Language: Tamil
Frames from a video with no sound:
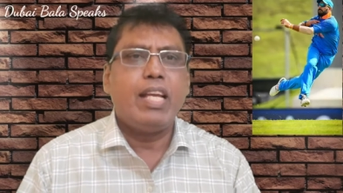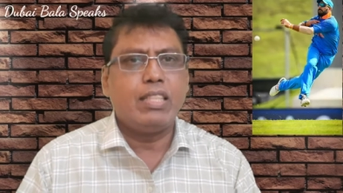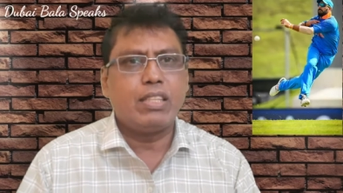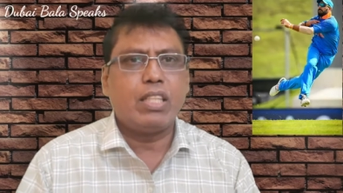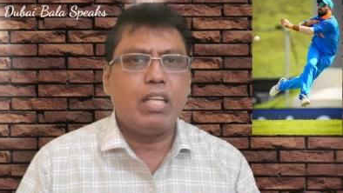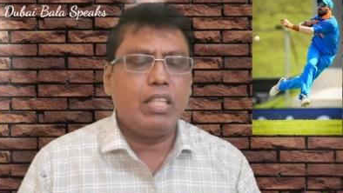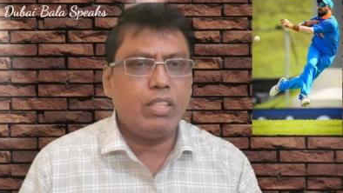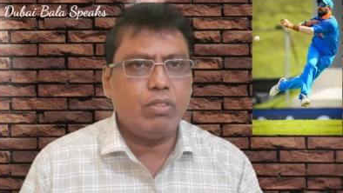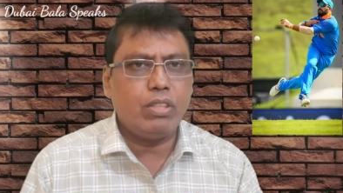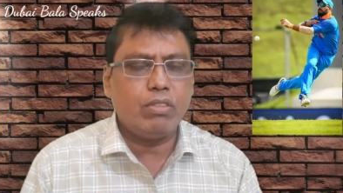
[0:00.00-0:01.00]
இஸ்
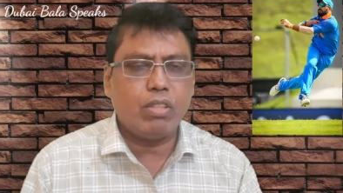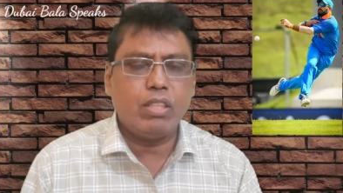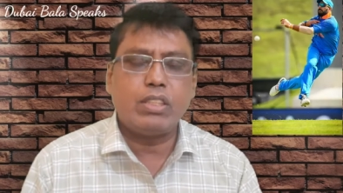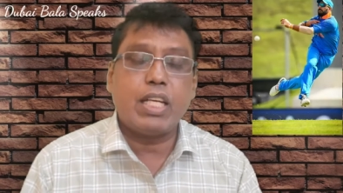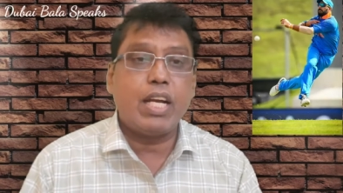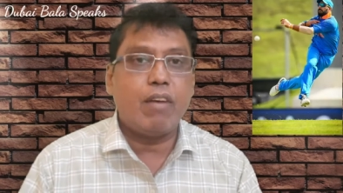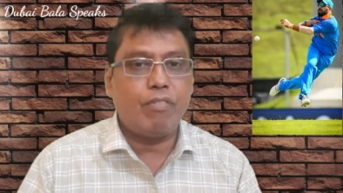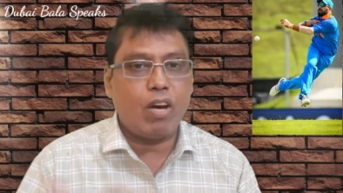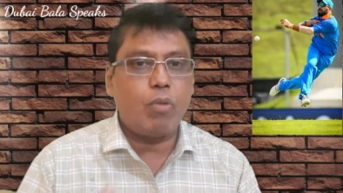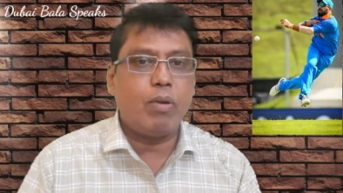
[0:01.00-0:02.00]
அ சன் ஆஃப்
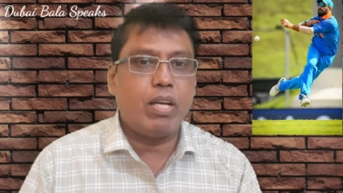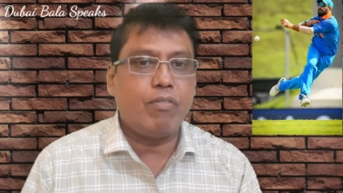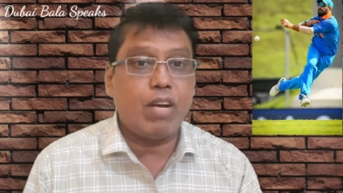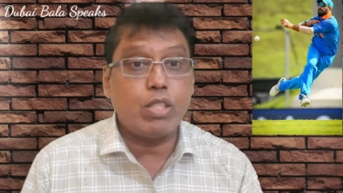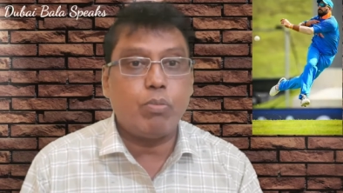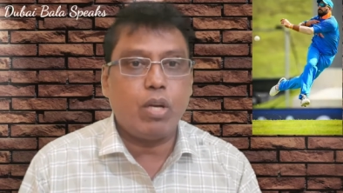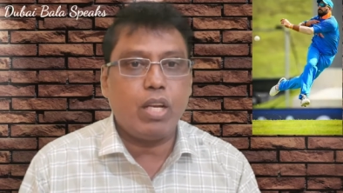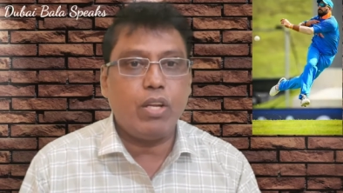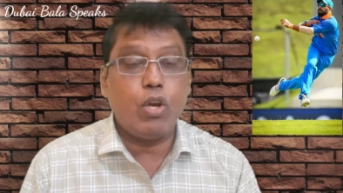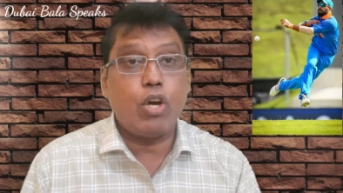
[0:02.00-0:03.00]
ஃபார்மர் ஃபாஸ்ட்
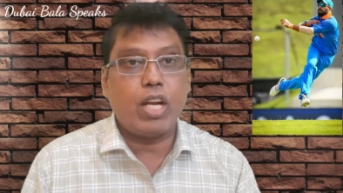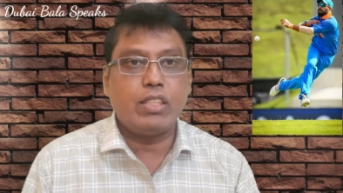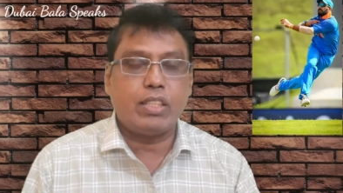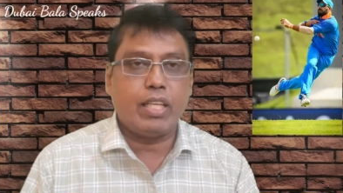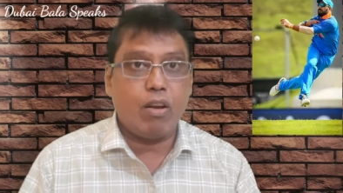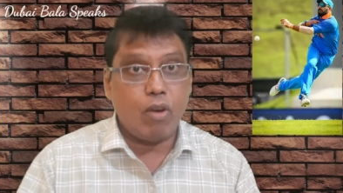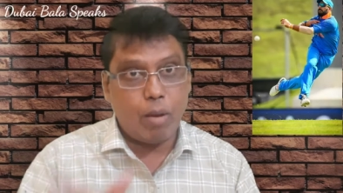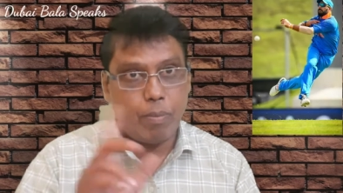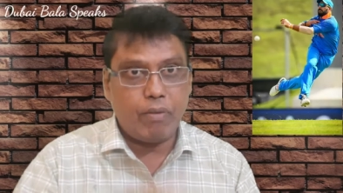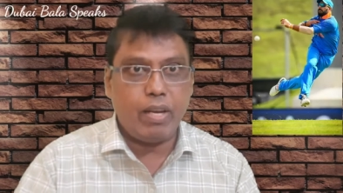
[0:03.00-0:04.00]
பவுலர் யோகராஜ் சிங் அவங்க
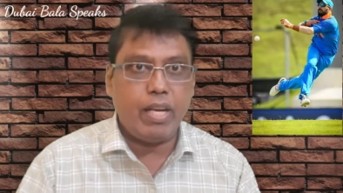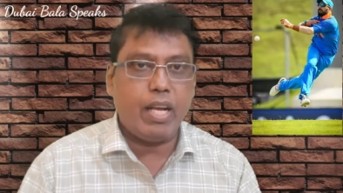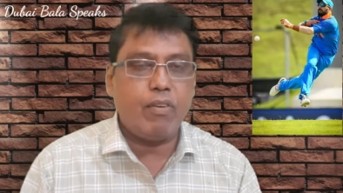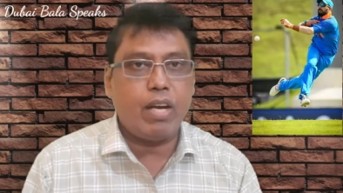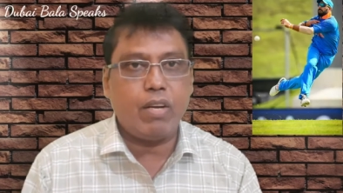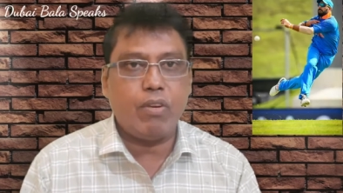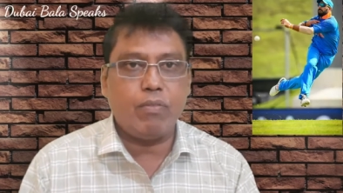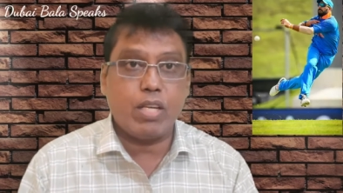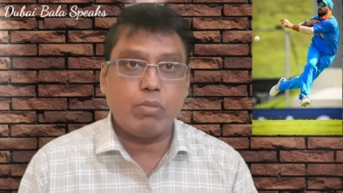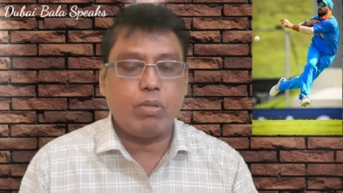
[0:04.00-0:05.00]
அப்பாவே இந்தியாவுக்கு விளையாண்டவர்
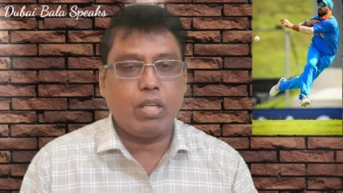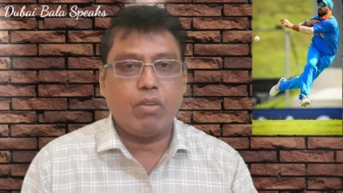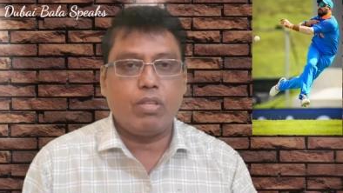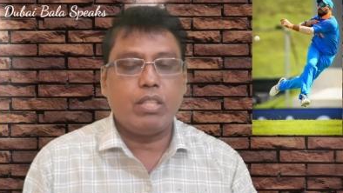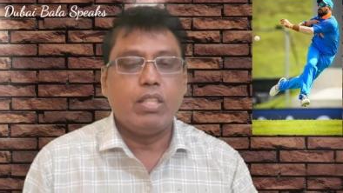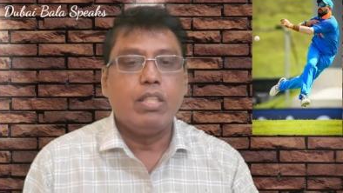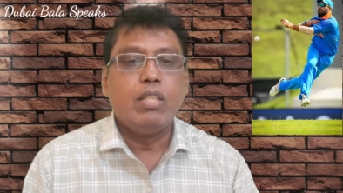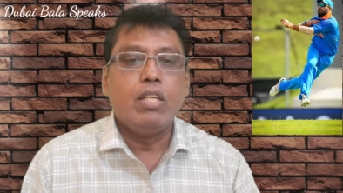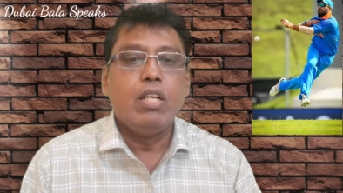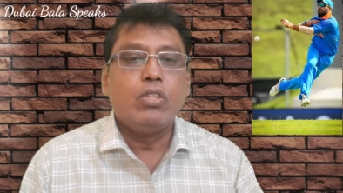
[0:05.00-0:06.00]
ஃபாஸ்ட் பவுலர் அவர்
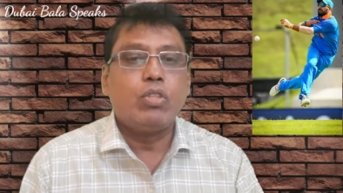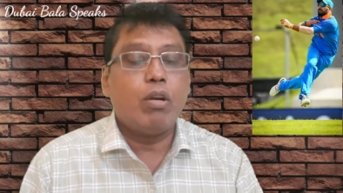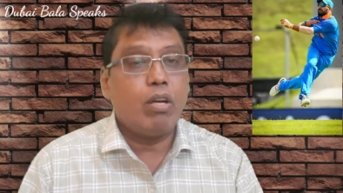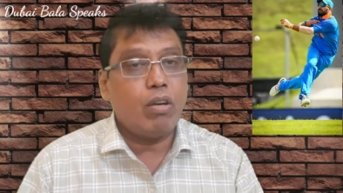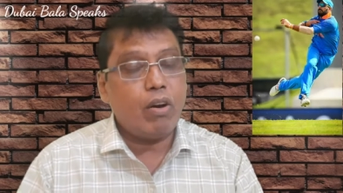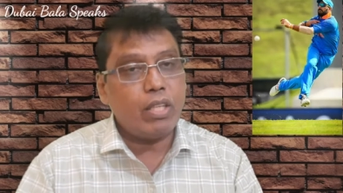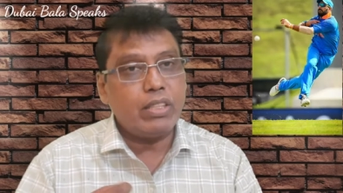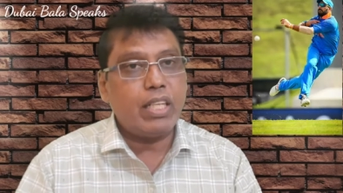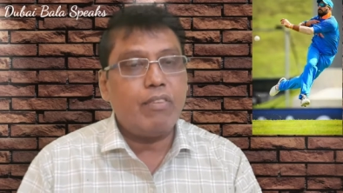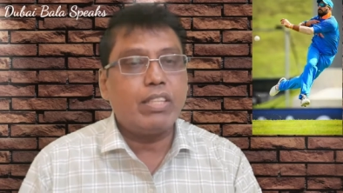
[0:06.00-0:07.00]
ஸோ அவர்
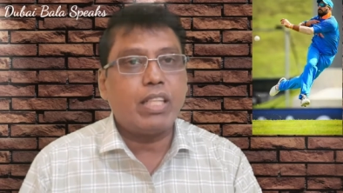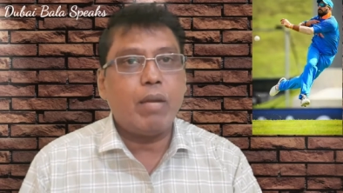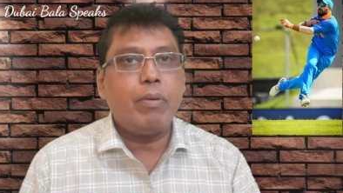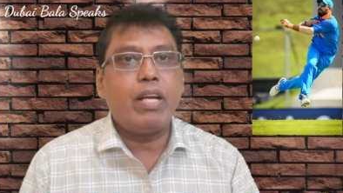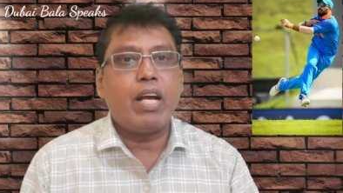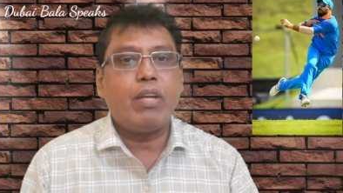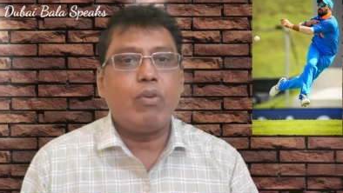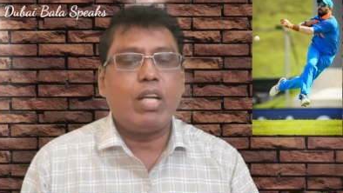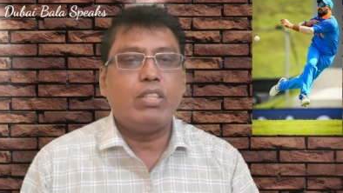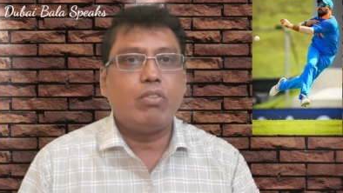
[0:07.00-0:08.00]
சின்ன வயசில் எப்படின்னா
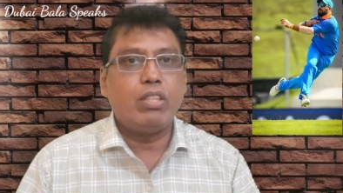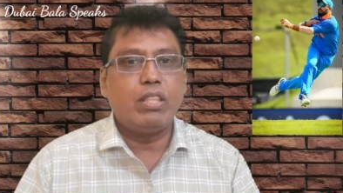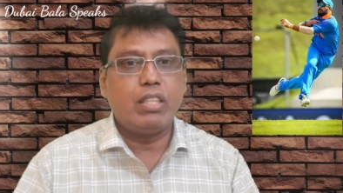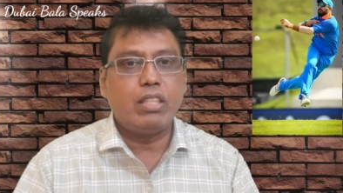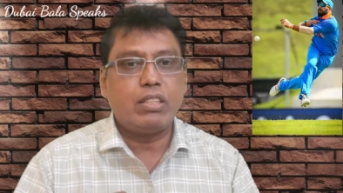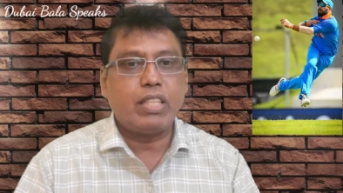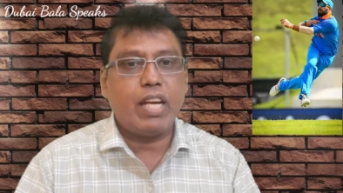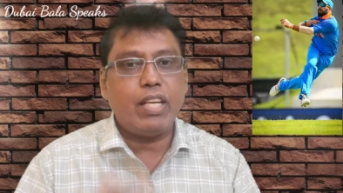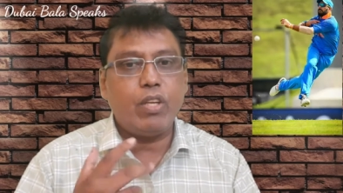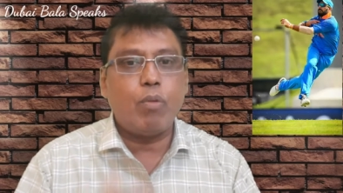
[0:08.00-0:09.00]
யுவராஜுக்கு வந்து
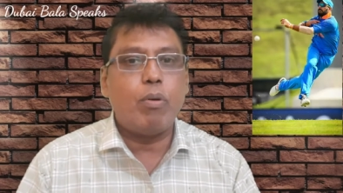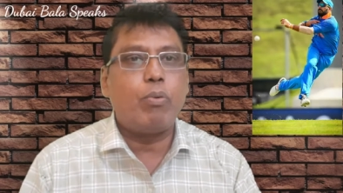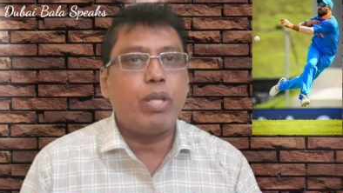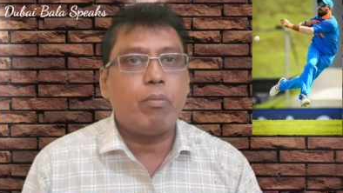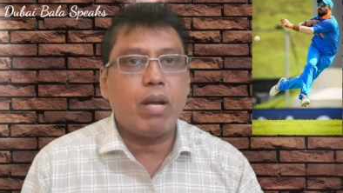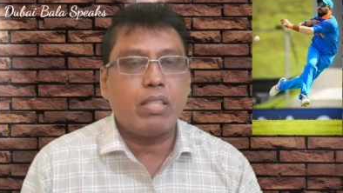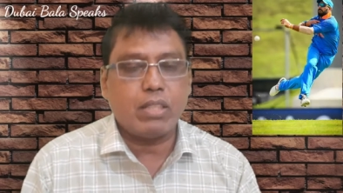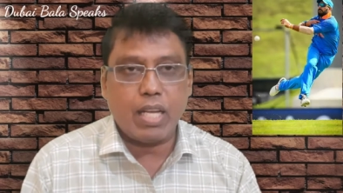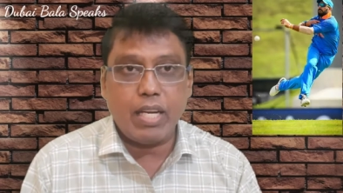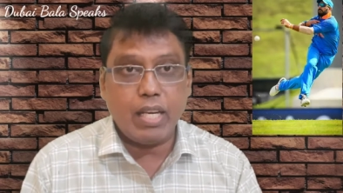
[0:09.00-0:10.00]
ஸ்கேட்டிங் ரொம்ப பிடிக்குமா
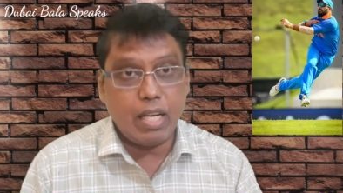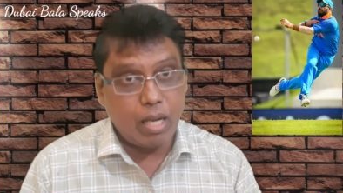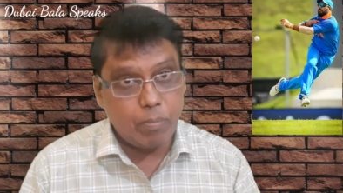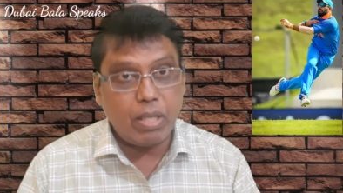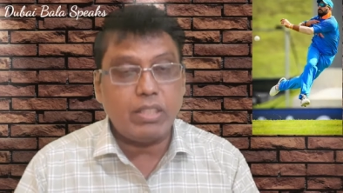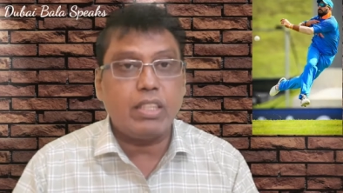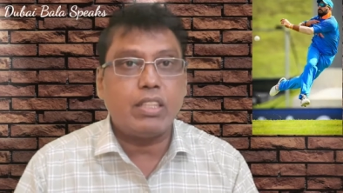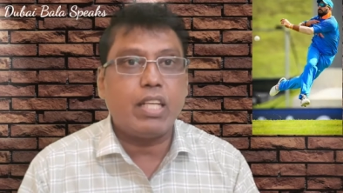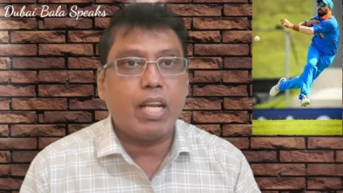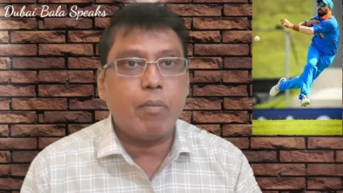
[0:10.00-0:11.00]
ஸ்கேட்டிங்கில் கப்பலாக
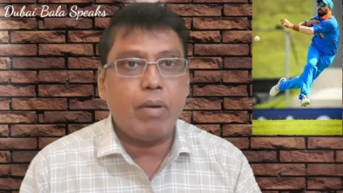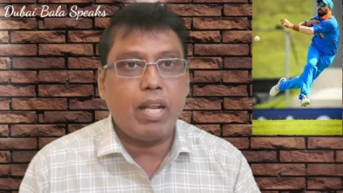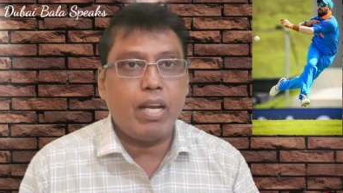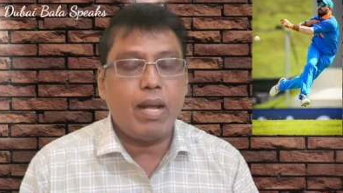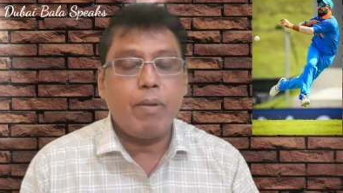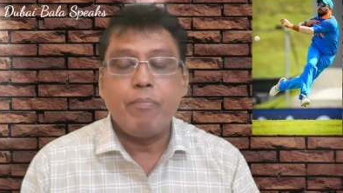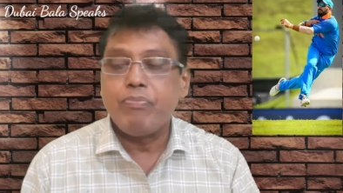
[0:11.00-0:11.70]
ஜெயிச்சிருக்காரா மெடல்லாம்